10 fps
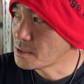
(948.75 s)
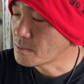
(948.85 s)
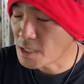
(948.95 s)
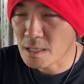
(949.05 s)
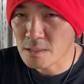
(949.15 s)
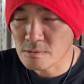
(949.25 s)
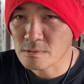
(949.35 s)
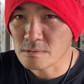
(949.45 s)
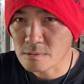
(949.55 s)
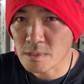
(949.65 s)
まあ、あ
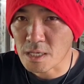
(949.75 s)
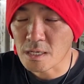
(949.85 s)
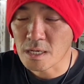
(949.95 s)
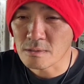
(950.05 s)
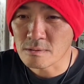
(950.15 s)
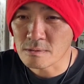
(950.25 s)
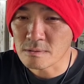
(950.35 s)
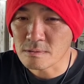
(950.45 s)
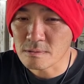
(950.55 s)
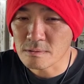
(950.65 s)
の、ほんとね、あ
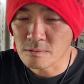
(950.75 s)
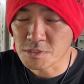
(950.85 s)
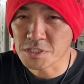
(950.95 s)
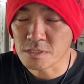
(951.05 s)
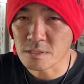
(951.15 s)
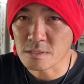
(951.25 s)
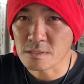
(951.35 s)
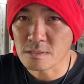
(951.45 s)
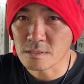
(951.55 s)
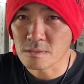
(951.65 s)
の、美味しい、
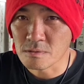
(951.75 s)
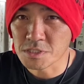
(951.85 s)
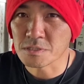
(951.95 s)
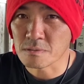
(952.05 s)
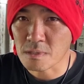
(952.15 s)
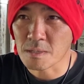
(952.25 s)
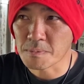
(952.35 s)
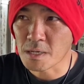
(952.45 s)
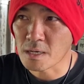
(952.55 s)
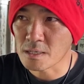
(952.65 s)
美味しいですね。やっ
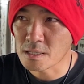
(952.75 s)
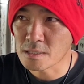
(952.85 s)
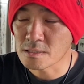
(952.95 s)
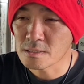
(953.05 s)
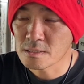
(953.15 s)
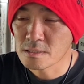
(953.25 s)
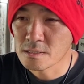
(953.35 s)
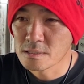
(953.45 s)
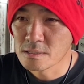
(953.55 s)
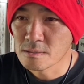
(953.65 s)
ぱ、
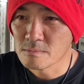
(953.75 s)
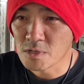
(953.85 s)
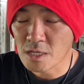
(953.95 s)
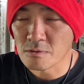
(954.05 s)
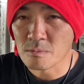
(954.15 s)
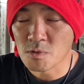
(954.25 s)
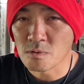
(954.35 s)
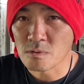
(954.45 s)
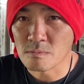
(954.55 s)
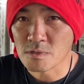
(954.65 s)
ブランドも
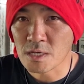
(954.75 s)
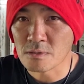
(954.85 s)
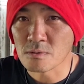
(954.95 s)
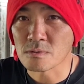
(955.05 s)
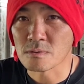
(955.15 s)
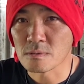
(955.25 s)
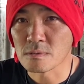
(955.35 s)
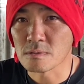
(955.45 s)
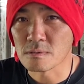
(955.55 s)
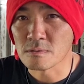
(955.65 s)
の、ブランド
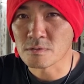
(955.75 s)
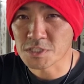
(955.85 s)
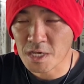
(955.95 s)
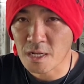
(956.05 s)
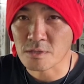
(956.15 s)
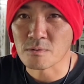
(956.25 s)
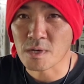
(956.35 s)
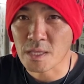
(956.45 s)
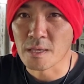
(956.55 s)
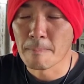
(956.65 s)
の力という
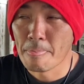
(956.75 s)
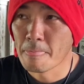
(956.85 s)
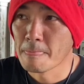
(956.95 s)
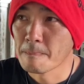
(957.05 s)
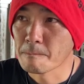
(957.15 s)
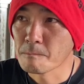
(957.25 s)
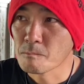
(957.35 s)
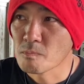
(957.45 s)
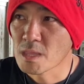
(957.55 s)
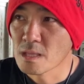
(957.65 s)
かね、
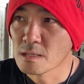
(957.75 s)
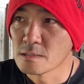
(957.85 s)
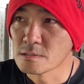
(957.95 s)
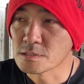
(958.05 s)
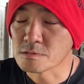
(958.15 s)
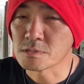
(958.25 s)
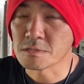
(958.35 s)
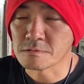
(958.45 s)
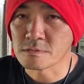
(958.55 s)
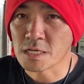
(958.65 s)
作って
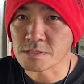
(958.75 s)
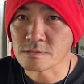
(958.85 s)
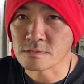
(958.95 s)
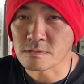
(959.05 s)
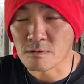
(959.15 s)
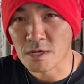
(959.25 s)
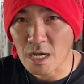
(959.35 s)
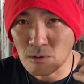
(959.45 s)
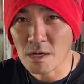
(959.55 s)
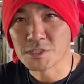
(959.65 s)
るやつ、俺
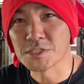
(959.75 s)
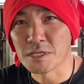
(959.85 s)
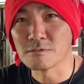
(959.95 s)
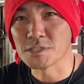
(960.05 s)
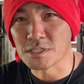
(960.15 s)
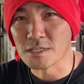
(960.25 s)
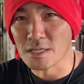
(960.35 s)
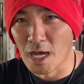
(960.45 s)
顔が知ってるし、